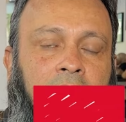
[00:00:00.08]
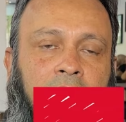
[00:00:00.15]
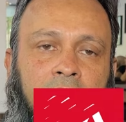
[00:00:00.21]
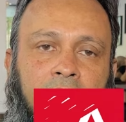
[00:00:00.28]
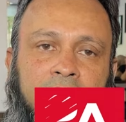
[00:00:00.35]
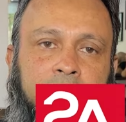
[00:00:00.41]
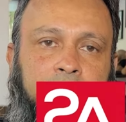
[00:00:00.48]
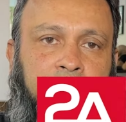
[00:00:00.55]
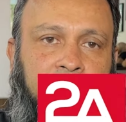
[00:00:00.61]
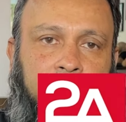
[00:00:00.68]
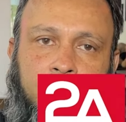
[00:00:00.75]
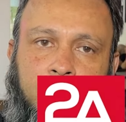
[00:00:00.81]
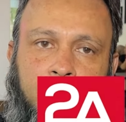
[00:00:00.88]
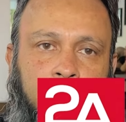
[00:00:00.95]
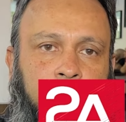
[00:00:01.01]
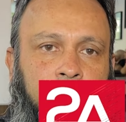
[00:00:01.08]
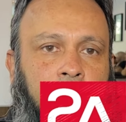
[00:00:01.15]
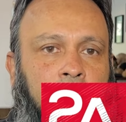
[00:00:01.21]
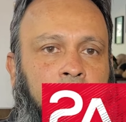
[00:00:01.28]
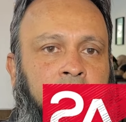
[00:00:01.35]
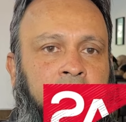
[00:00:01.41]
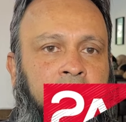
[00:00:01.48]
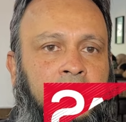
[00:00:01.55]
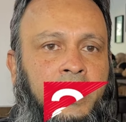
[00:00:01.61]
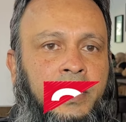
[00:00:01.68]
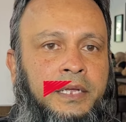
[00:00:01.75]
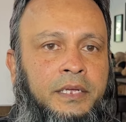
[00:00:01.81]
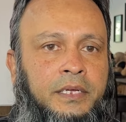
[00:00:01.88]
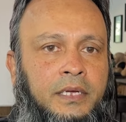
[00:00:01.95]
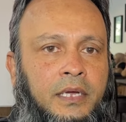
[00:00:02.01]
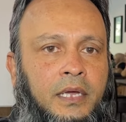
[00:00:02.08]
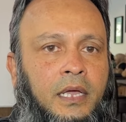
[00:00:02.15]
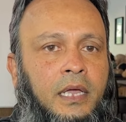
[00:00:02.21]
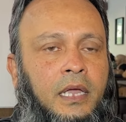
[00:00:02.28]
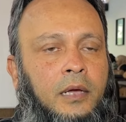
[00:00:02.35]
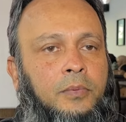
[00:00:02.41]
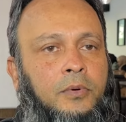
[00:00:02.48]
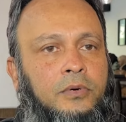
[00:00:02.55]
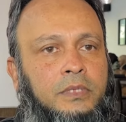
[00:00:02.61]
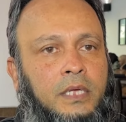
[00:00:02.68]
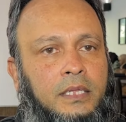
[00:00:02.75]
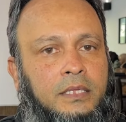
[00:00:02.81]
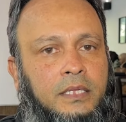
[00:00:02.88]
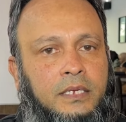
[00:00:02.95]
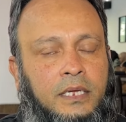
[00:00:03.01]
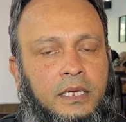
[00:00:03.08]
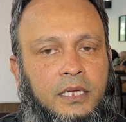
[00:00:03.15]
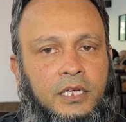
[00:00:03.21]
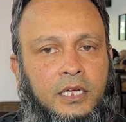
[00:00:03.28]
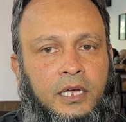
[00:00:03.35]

কাজ পেতেও কোনো সমস্যা নাই এবং তাদেরকে